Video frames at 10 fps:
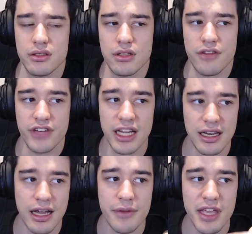Al
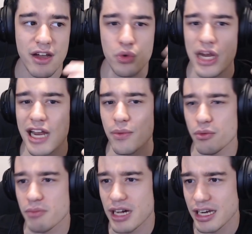final había un
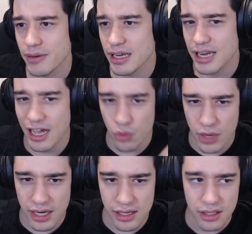álbum a nivel
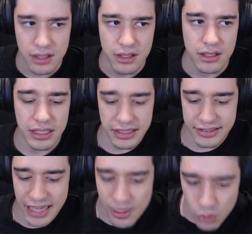anual, y
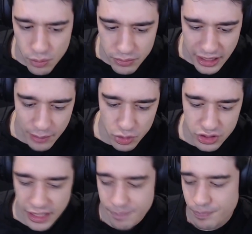ese álbum, digamos
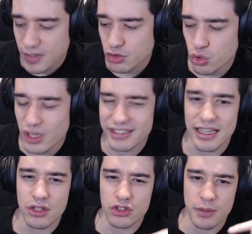que durante el
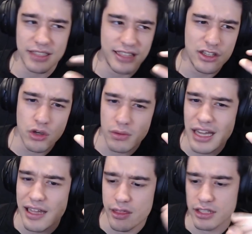año se iban enseñando
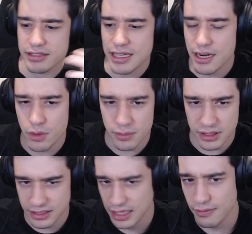canciones del álbum y
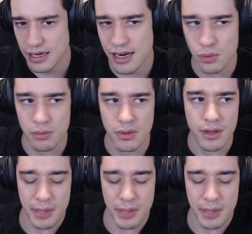se sacaba el álbum.